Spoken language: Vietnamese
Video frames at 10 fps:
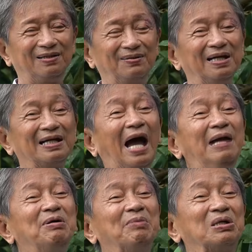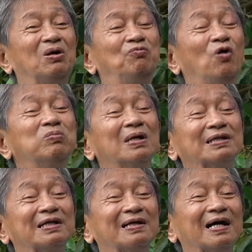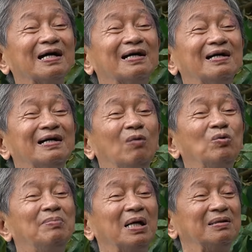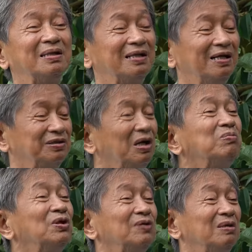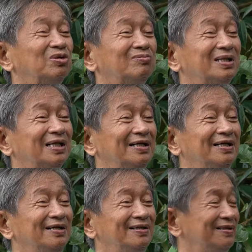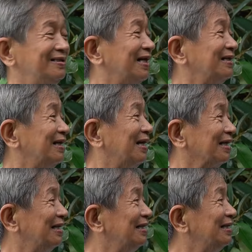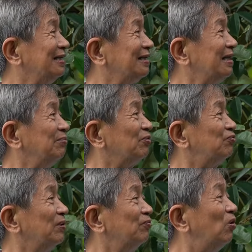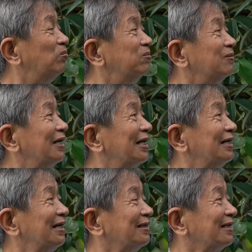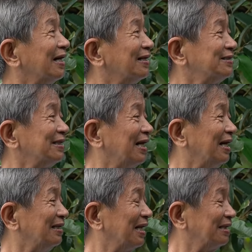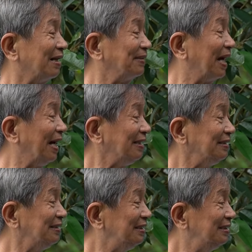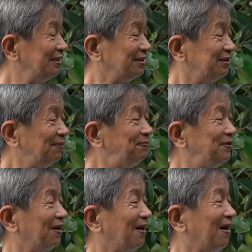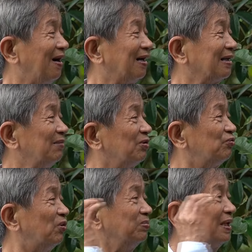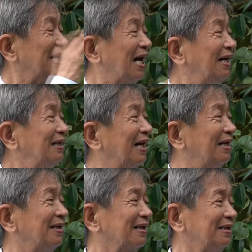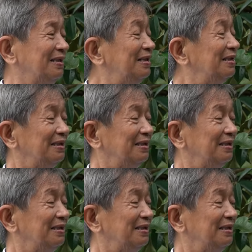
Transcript: trong khi cái mà mình có phun thì nó không có bệnh tức là trong điều kiện mùa mưa cho nên là cái khi mà mình phun cái N2C2 cây đạm cá đó thì giúp cho khi mà phun trên lá cái này là cái